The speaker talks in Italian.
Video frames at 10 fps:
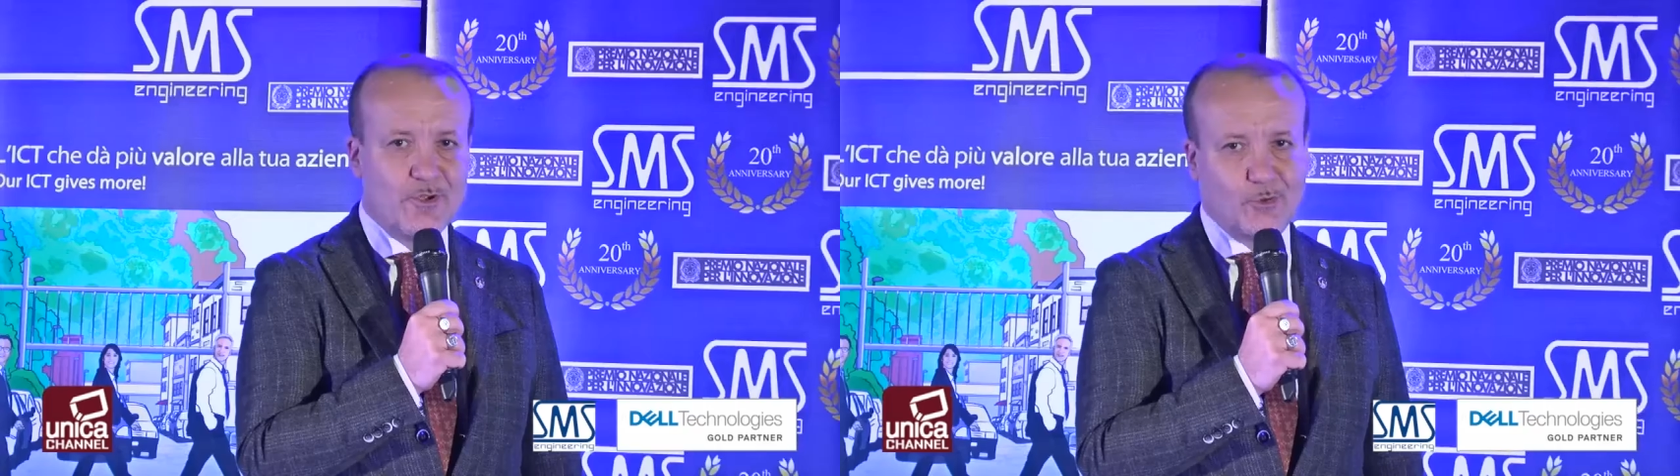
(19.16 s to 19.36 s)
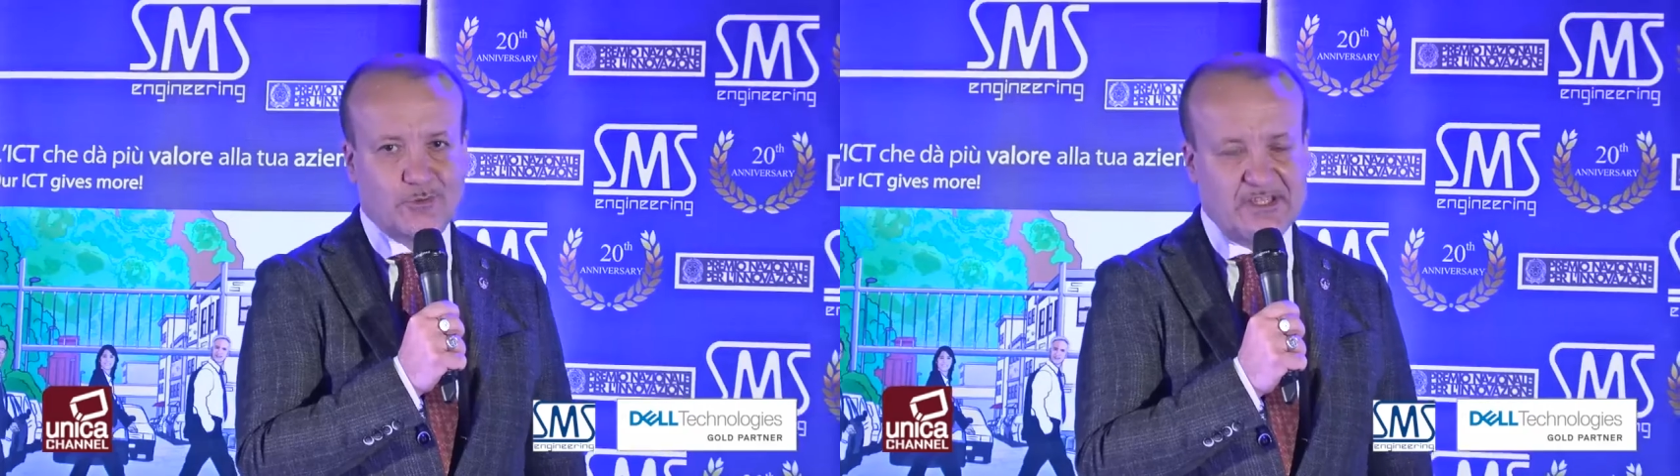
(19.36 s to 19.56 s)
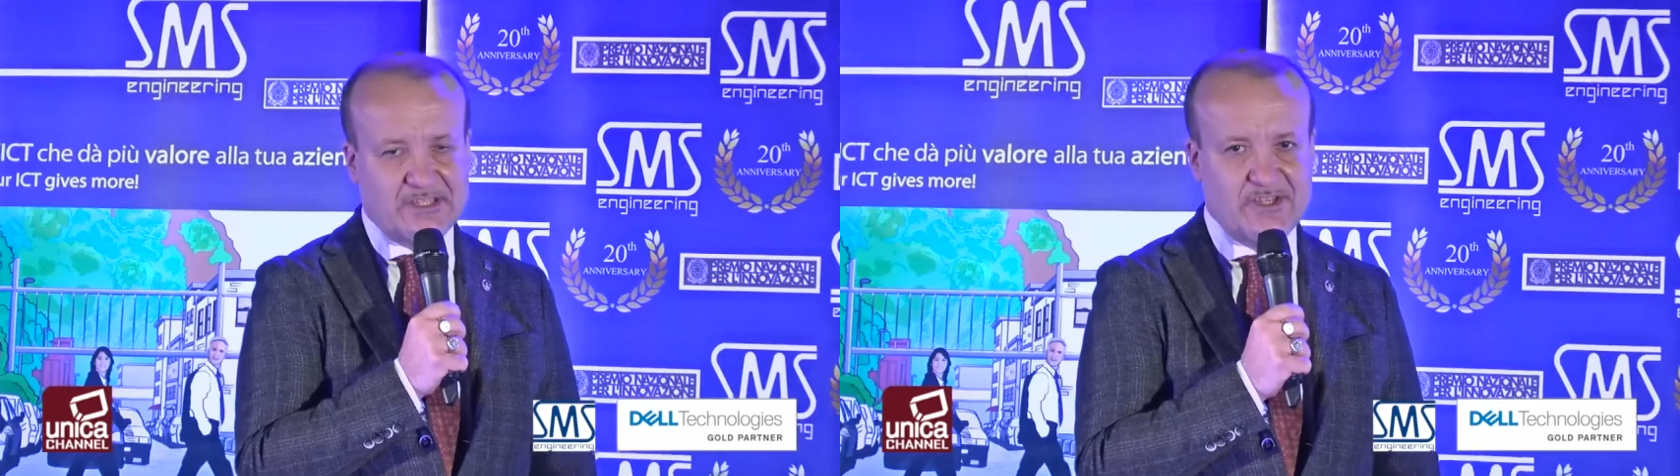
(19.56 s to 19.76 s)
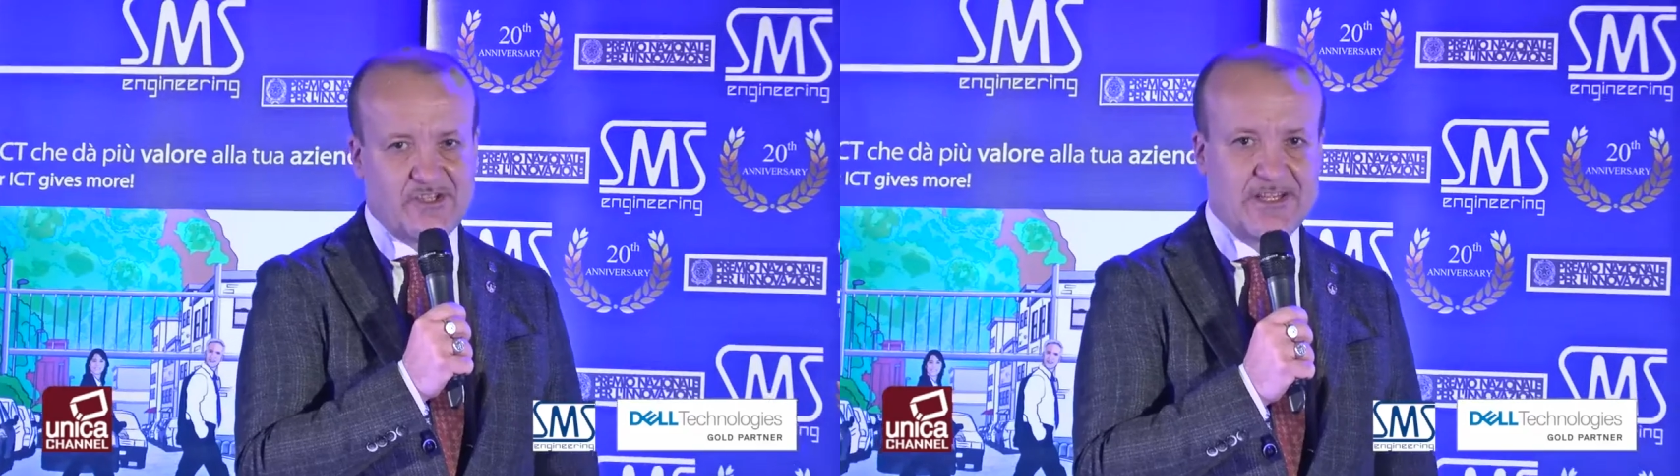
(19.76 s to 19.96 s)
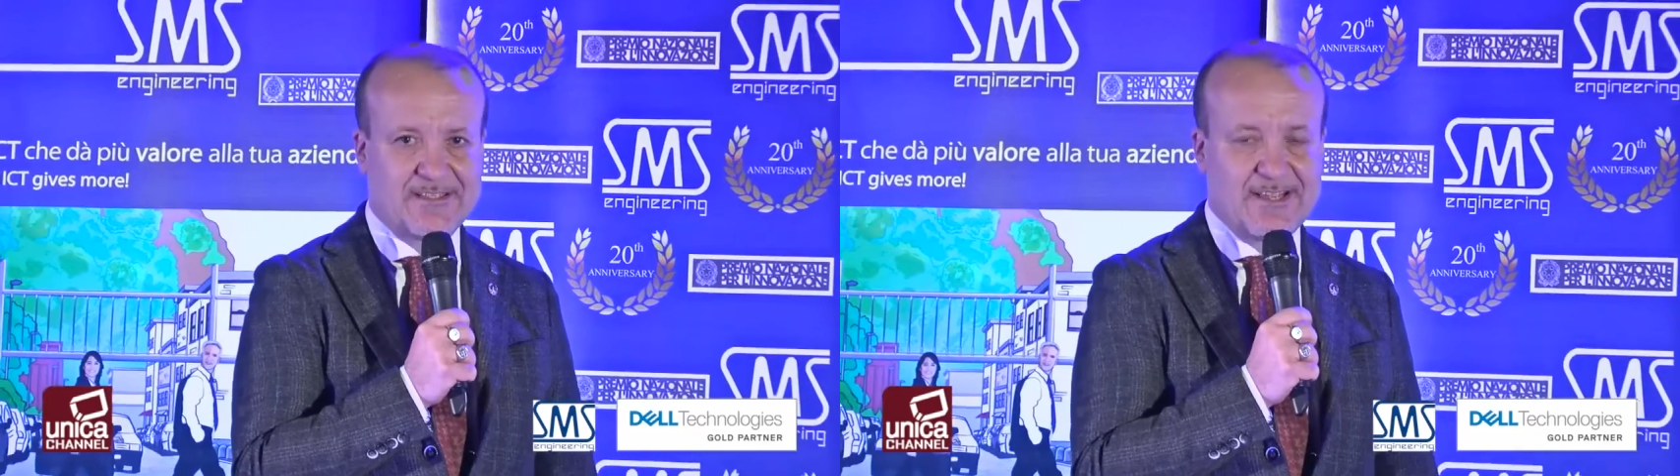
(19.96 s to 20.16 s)
tutto
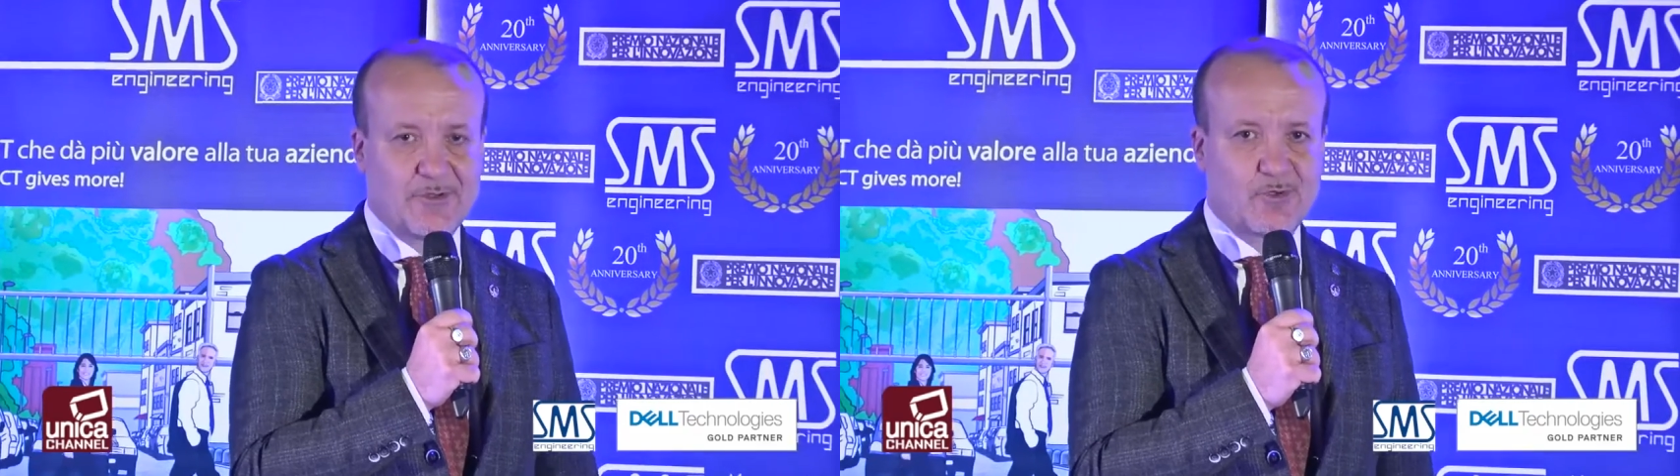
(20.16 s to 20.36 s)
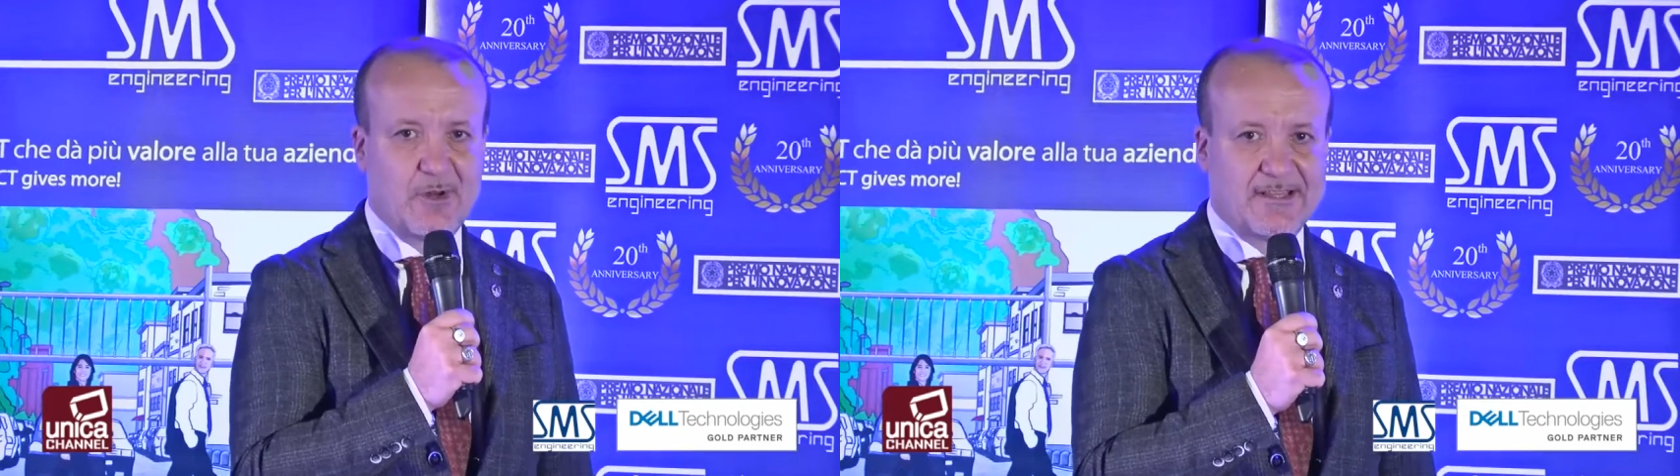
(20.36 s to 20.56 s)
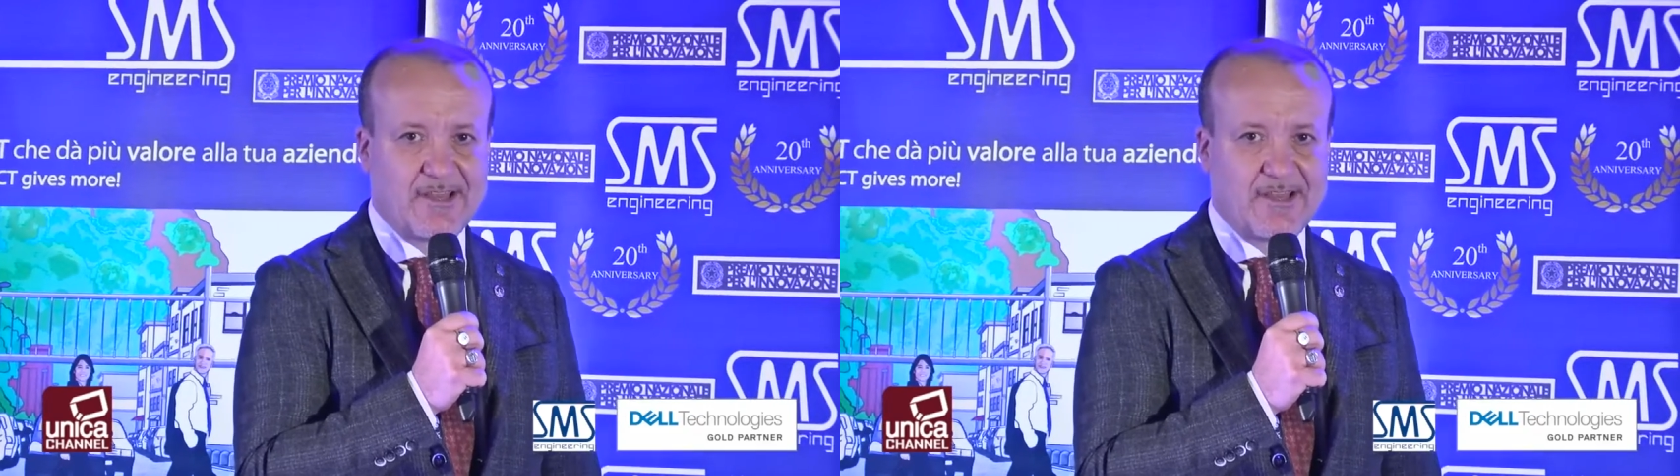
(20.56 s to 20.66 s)
incentrato sulla